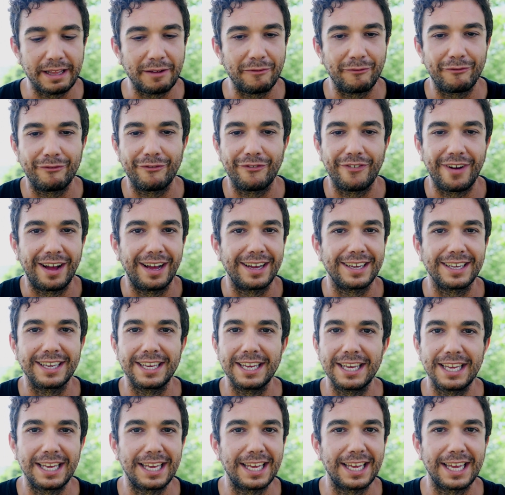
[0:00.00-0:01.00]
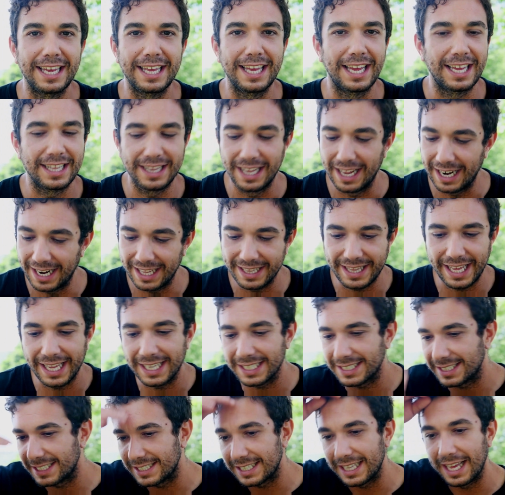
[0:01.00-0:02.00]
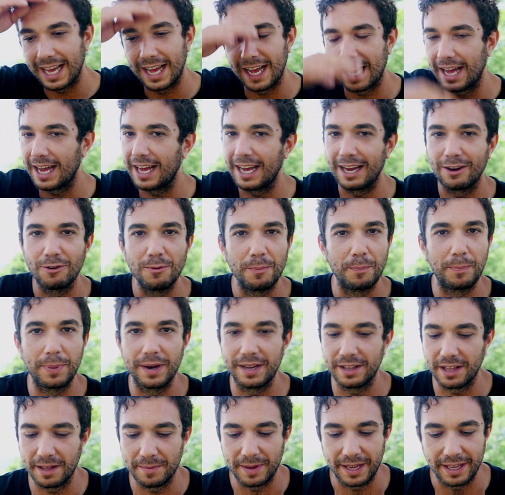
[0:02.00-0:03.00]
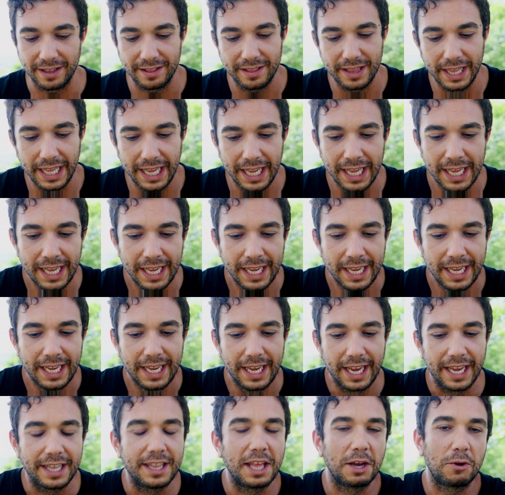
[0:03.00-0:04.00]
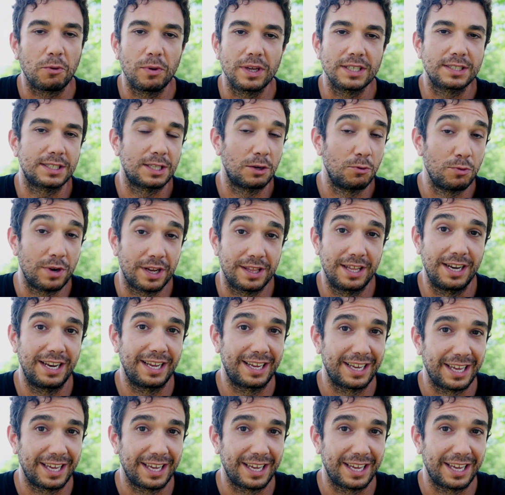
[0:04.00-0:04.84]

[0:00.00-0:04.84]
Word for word: ti infanghi dalla testa completamente ed è questa una delle